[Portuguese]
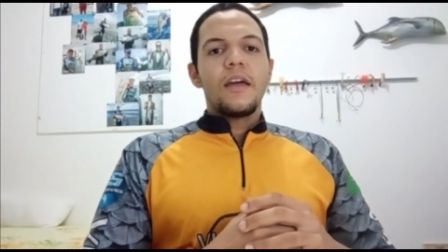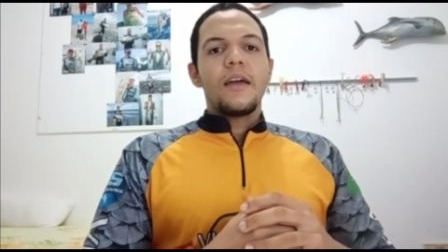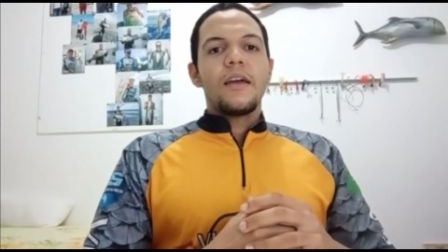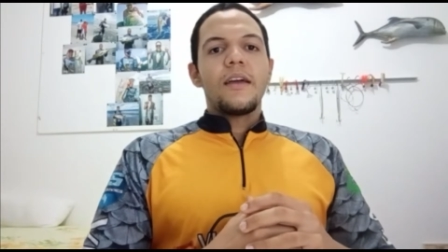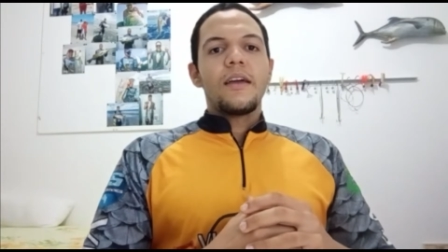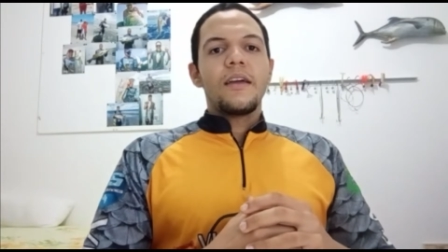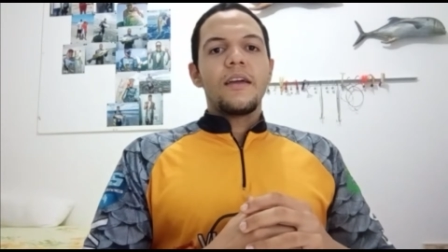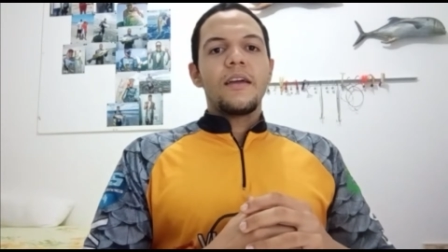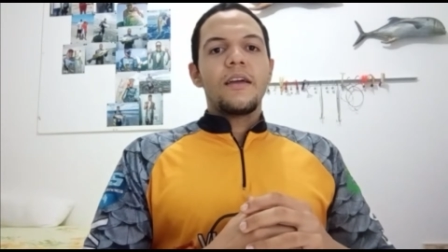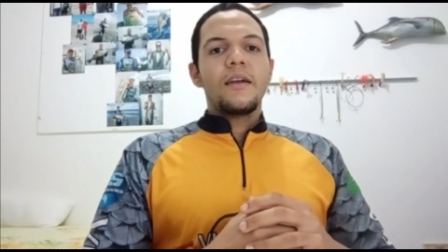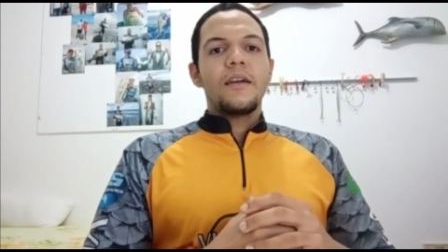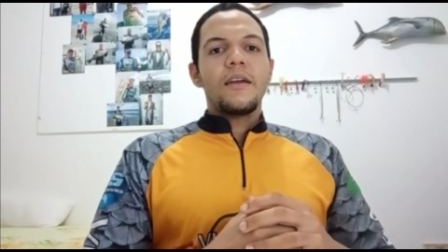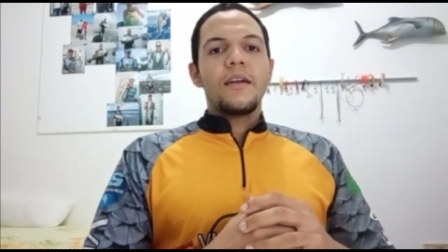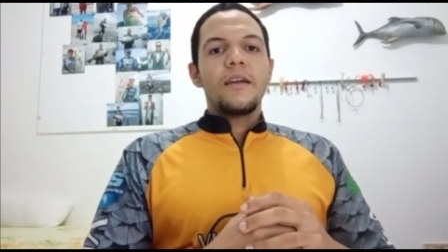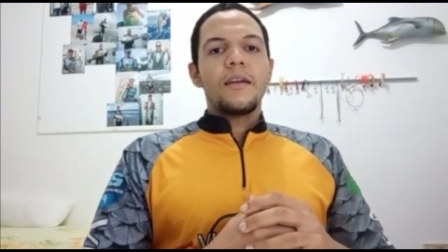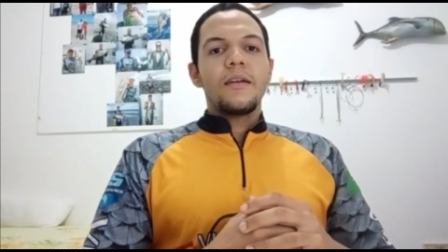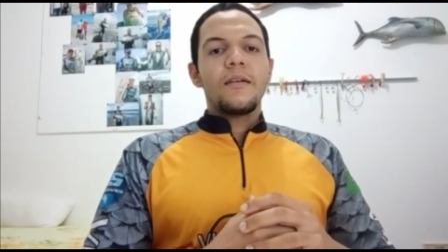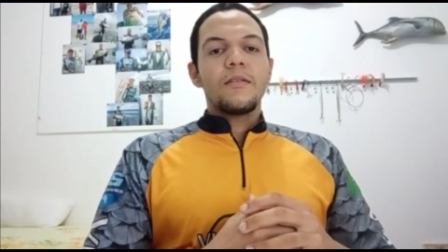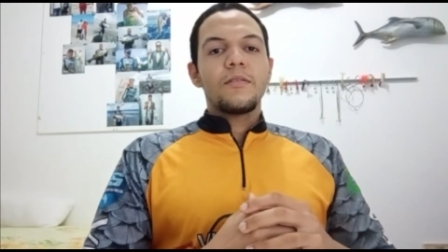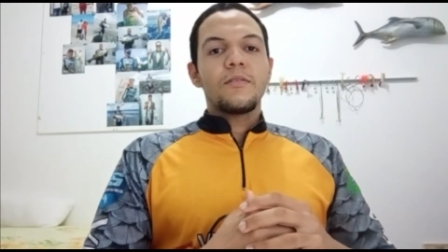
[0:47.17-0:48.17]

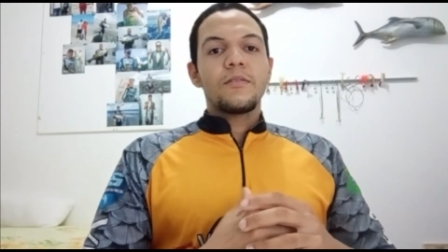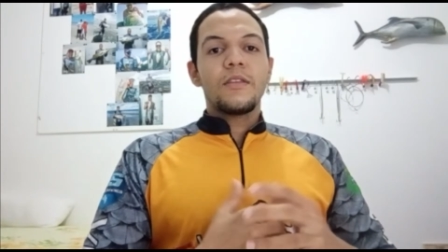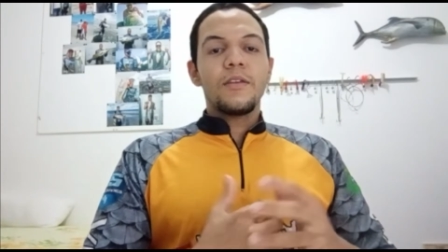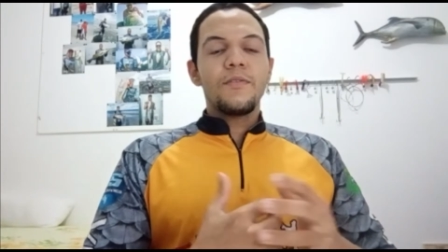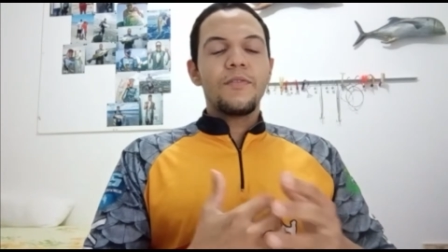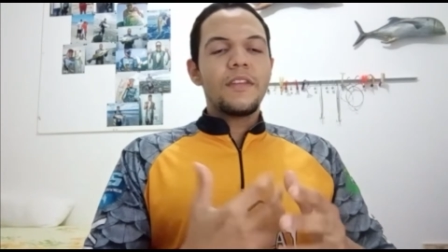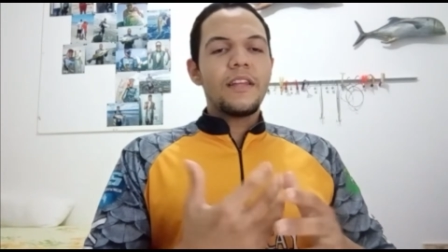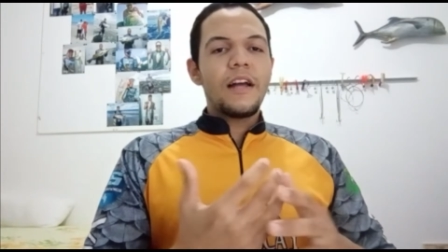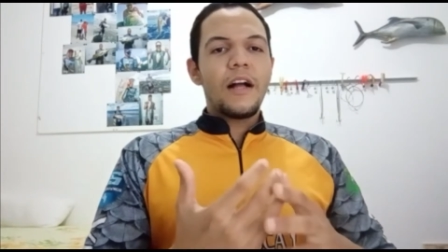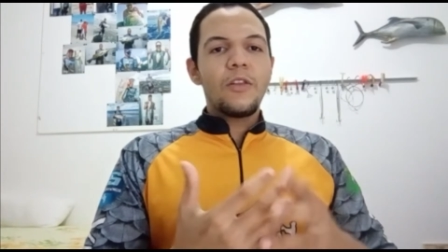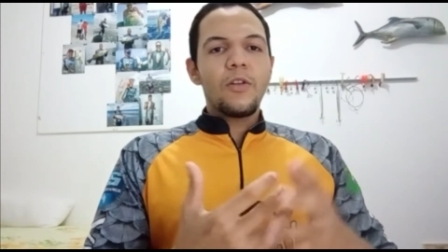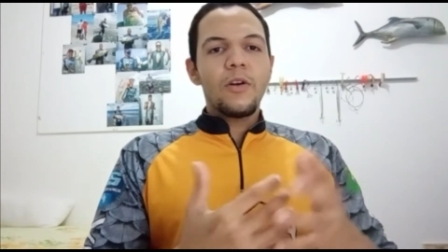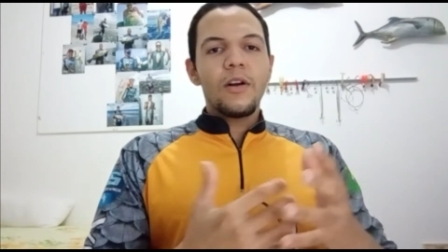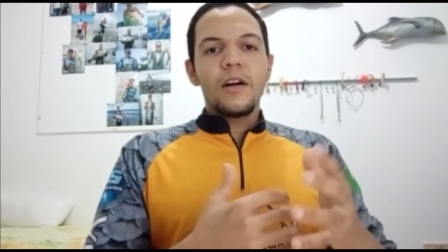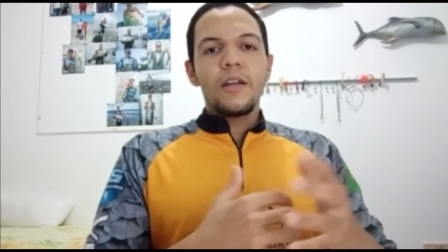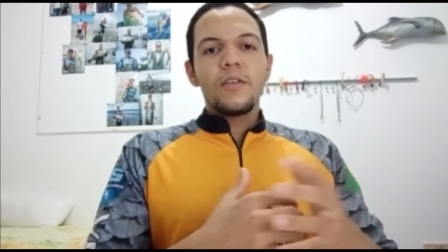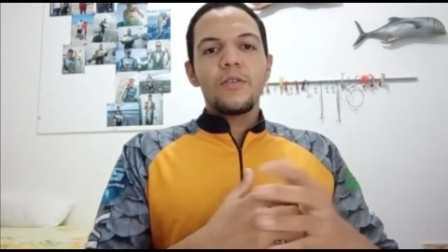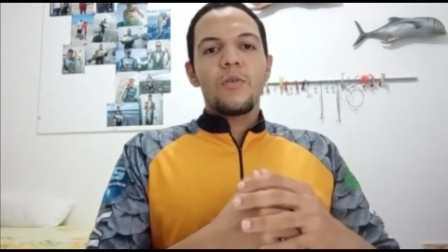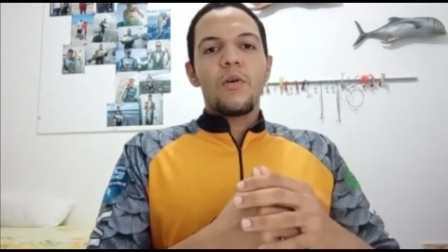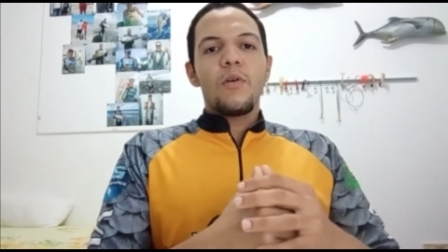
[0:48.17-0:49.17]
É, tive
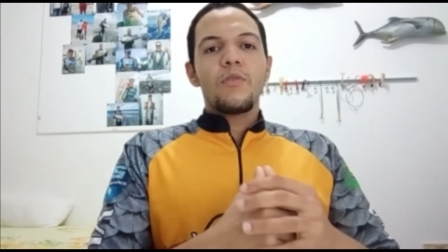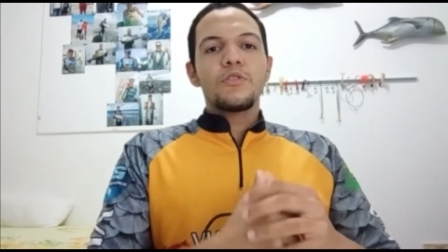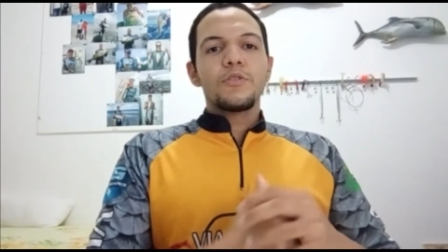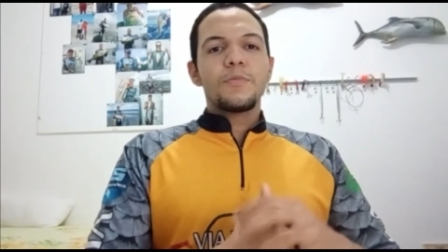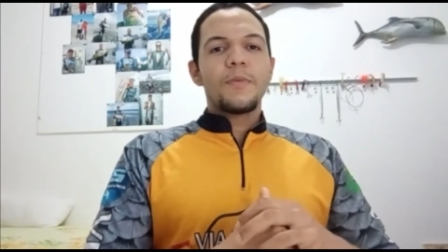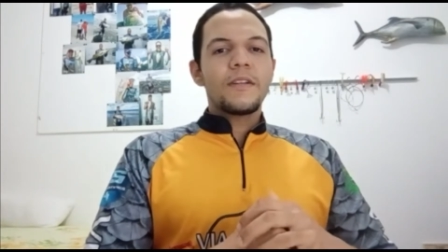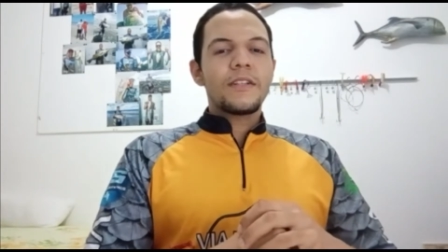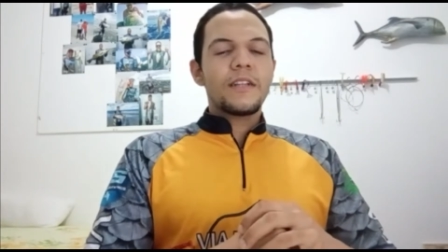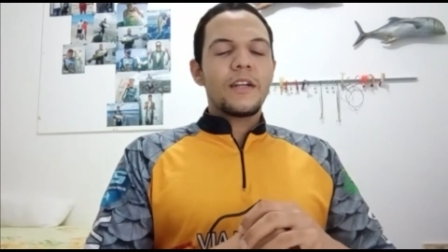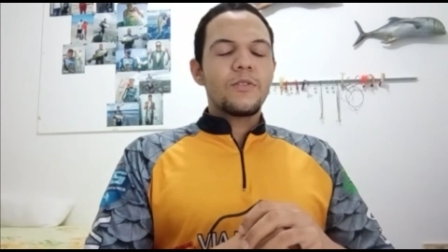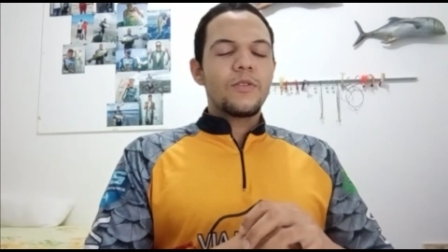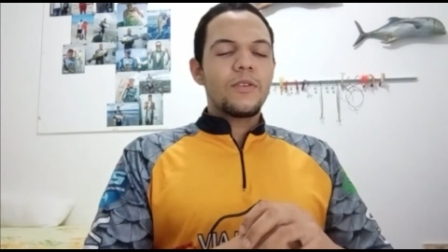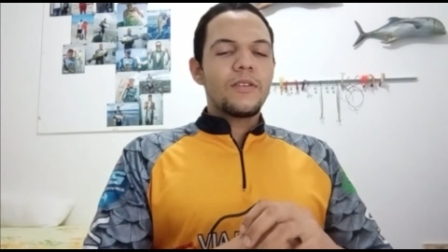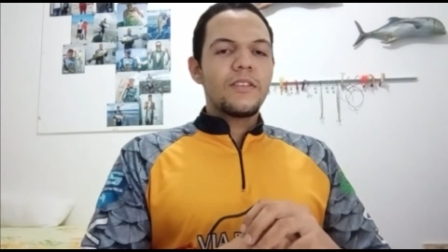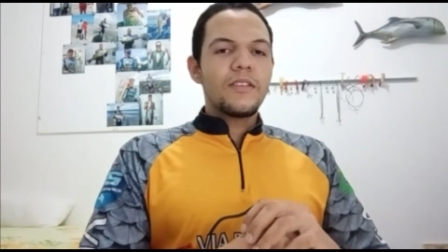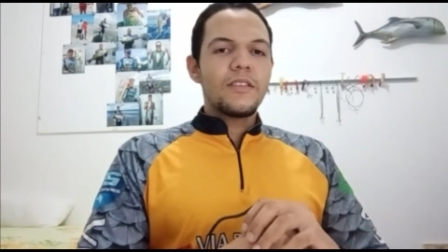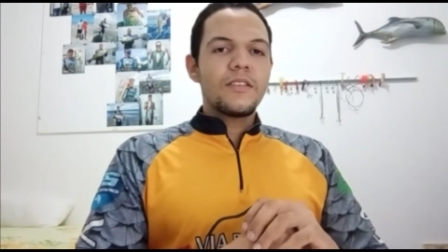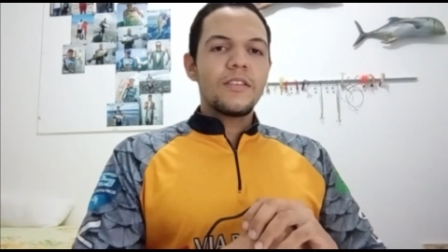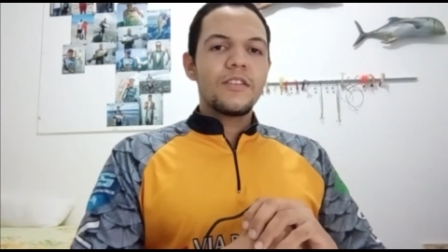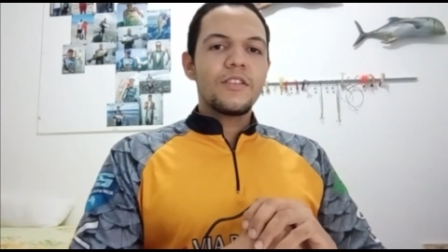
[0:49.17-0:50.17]
dialogando com alguns pescadores
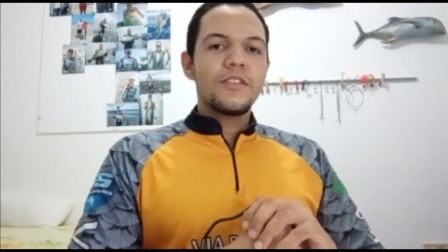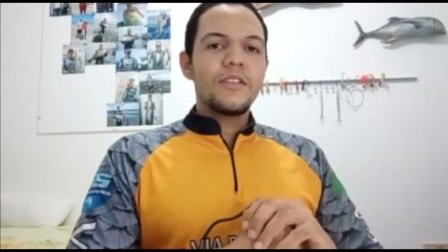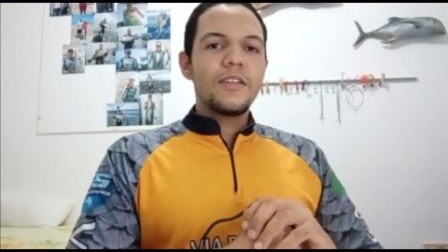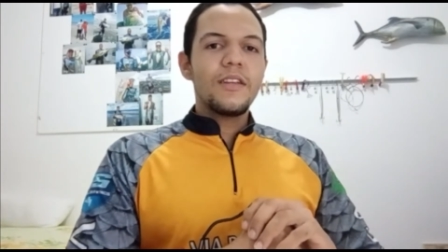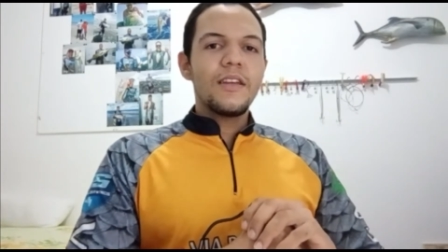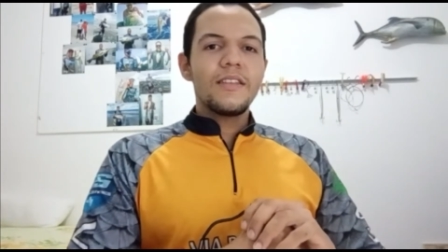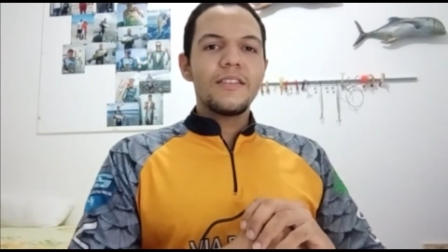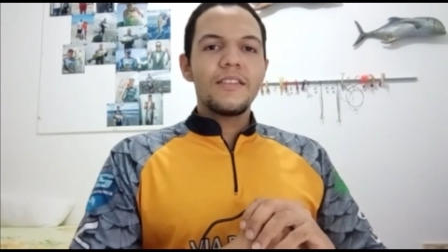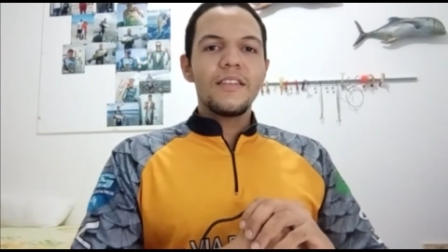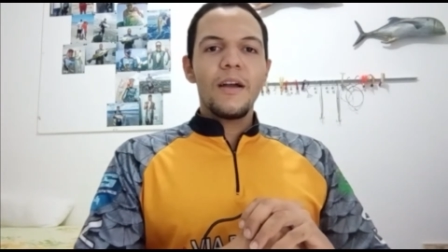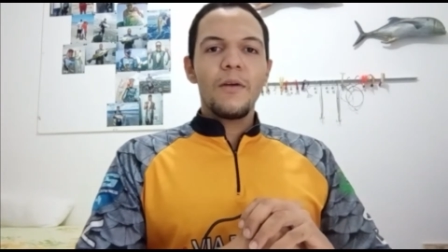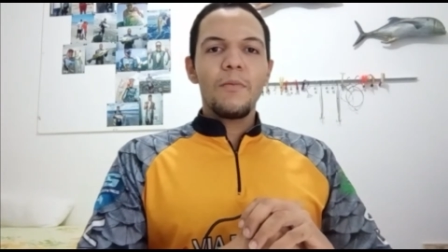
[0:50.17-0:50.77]
esses dias e